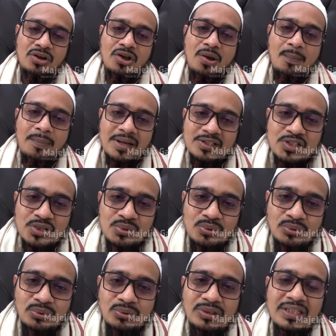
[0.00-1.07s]
masih
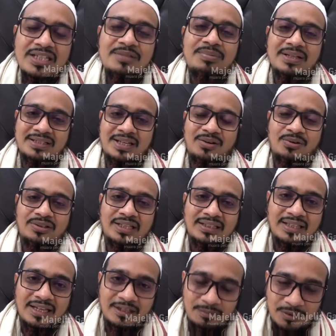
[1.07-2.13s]
nututi di pasar Kota
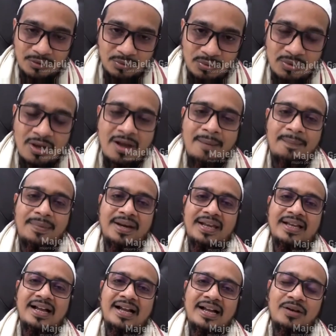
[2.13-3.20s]
Tarim itu
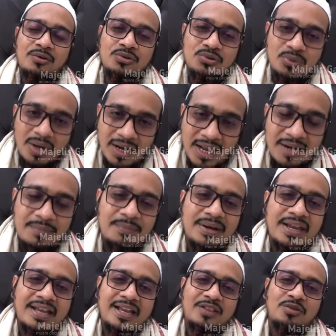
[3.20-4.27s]
mereka kalau jualan
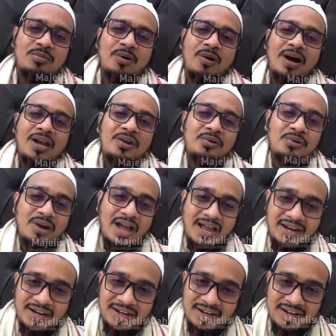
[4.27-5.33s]
mereka itu bawa
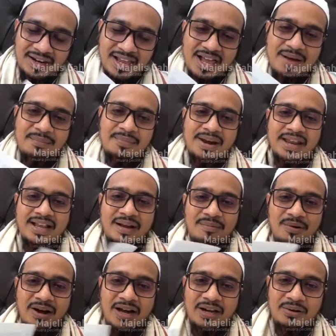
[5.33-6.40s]
Al-Qur'an mereka
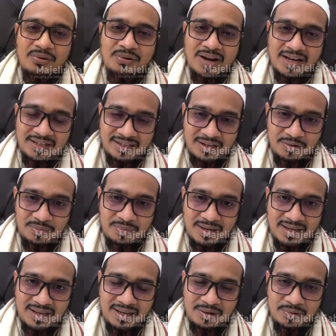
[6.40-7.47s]
bawa Al-Quran kalau bela
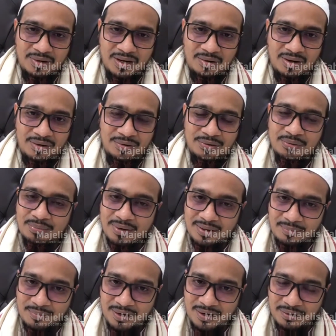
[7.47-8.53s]
anu kalau anu itu
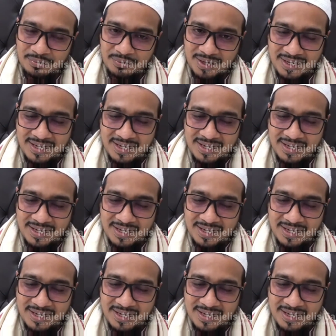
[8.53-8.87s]
bawa Al-Quran